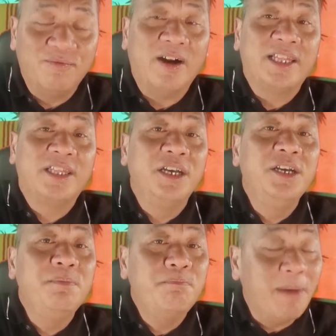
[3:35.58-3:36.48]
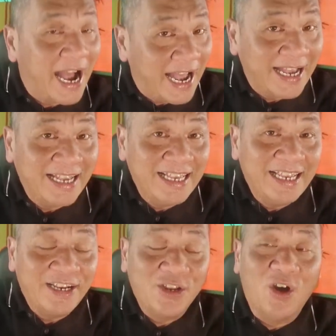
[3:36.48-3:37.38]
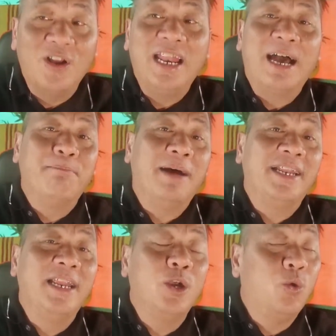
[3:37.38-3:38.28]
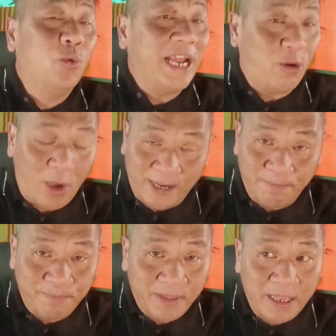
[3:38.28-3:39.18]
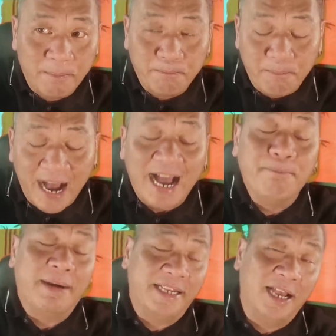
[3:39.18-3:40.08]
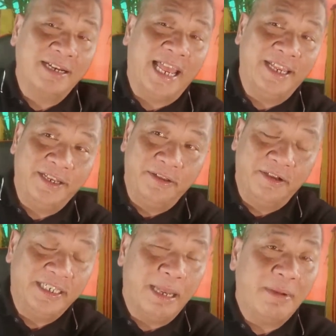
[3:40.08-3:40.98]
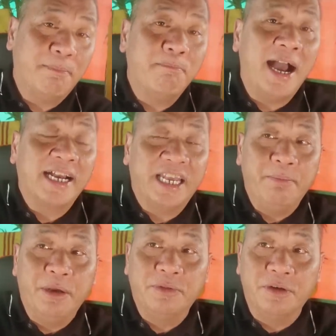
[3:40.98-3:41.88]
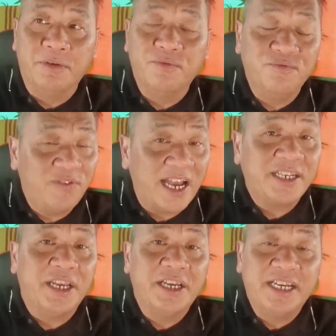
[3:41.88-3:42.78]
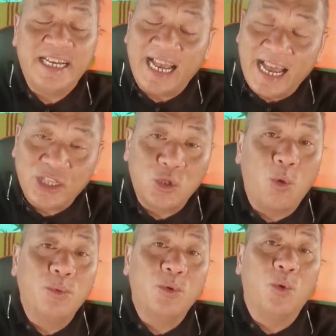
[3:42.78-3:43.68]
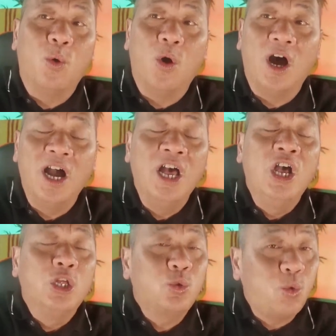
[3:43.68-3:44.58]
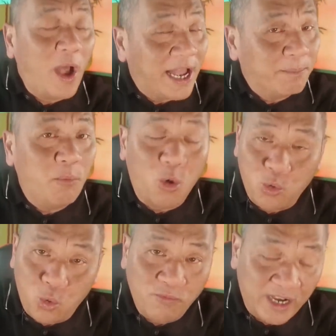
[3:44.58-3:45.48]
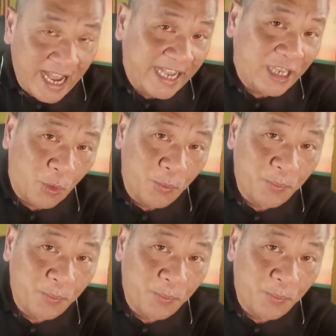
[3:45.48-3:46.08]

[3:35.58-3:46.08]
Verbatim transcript: Và thứ ba, đó là mảnh đất của Đài Loan. Ba mảnh đất này được xem là ba cái biểu tượng phát triển khá tốt của toàn bộ khu vực Á Châu.